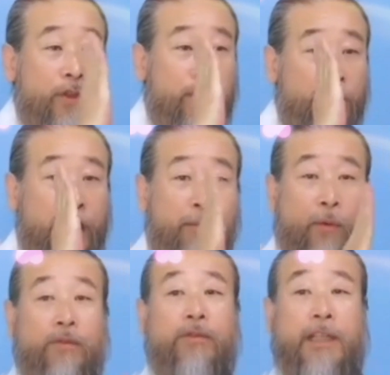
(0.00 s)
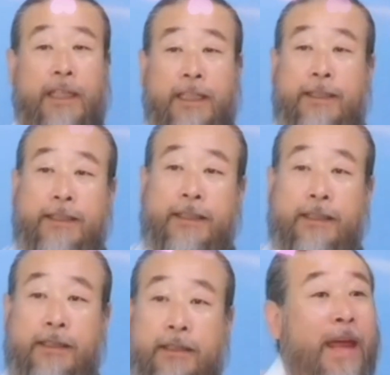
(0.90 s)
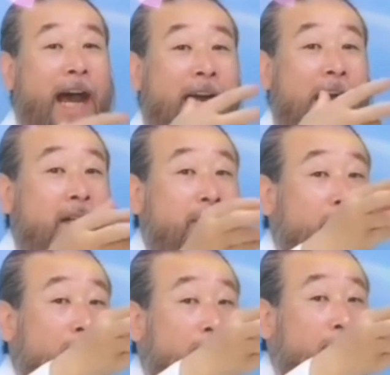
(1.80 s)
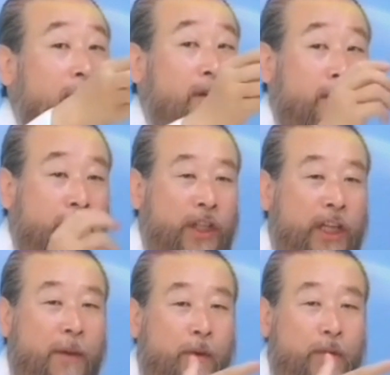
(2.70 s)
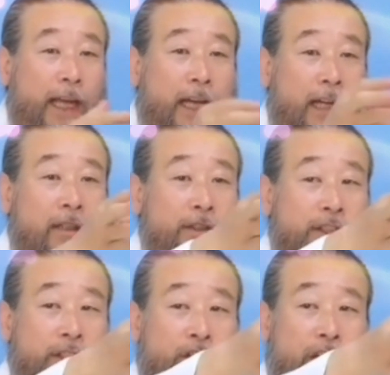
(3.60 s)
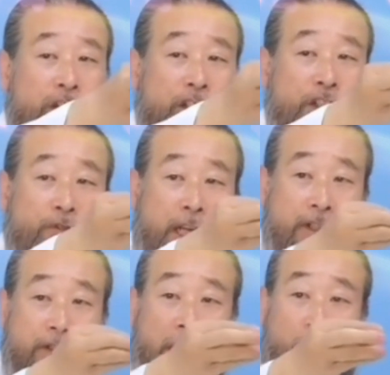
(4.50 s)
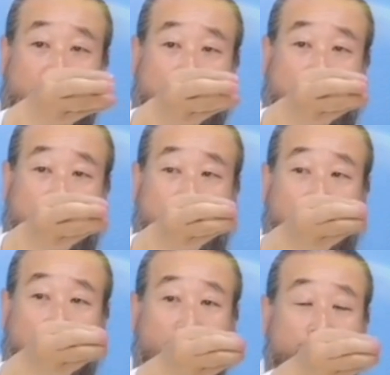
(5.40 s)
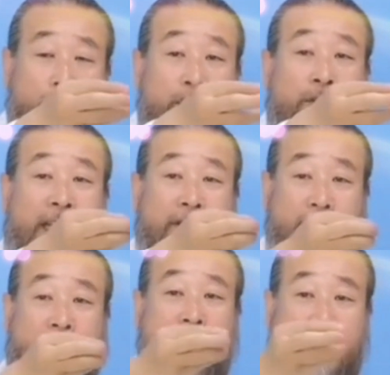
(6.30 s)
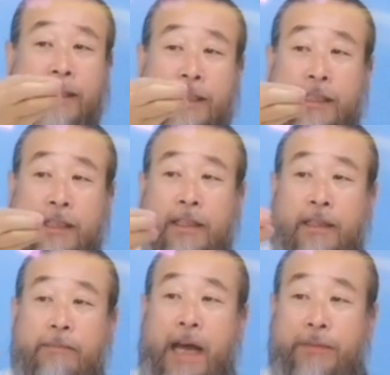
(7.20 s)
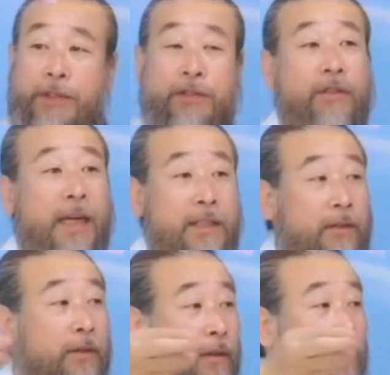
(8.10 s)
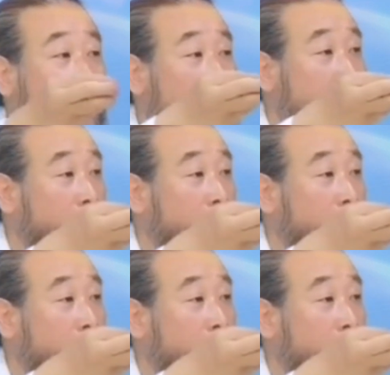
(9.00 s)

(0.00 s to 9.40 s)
수 없는 거는 네가 모르는 거야. 내 악한 것도 네가 볼 때 악한 것이지 저기는 이유가 있어서 나오니까 이것도 쓸어 마셔라. 말없이 썰어 마시고